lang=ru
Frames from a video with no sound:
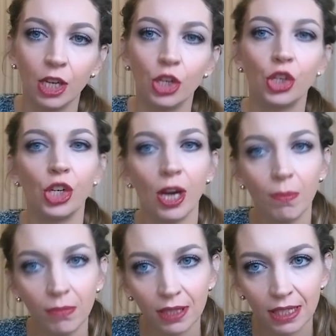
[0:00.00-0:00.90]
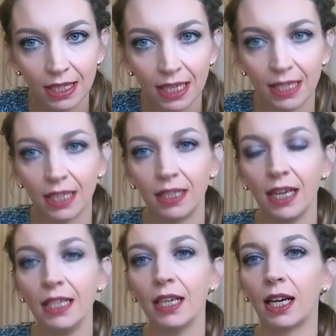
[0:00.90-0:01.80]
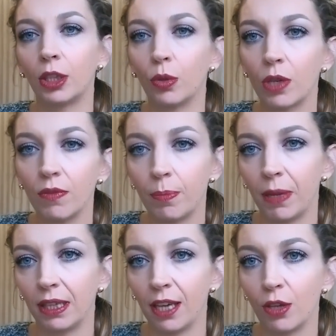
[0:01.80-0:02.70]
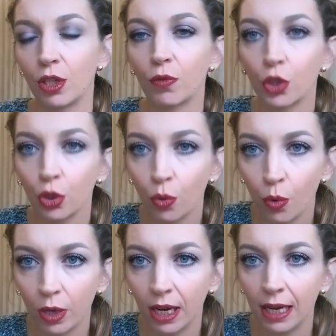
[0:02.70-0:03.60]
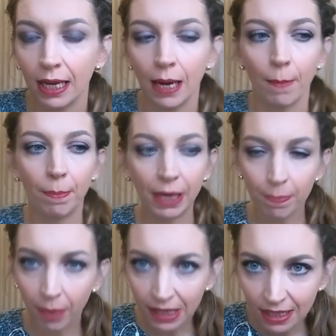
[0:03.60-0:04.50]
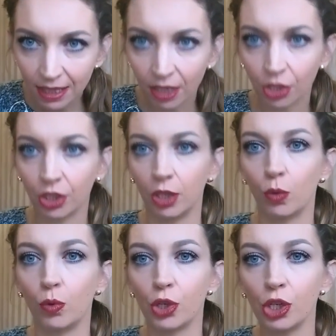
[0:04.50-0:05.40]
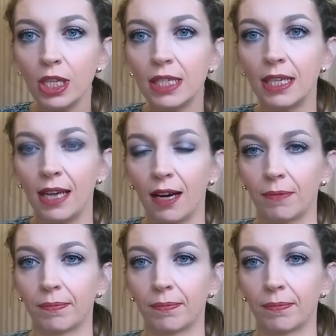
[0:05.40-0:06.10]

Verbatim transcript: чем те задания, которые выполняются в школе при поддержке учителя